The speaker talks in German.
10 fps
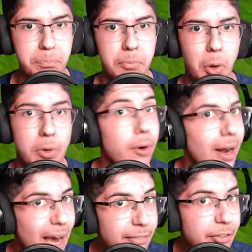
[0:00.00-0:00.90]
Und ich habe
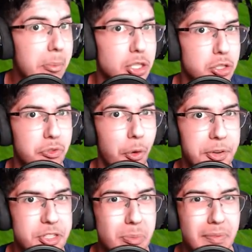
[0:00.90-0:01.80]
noch eine andere Überraschung für
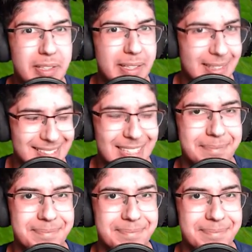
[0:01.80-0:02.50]
euch, sobald wir die Diktas haben.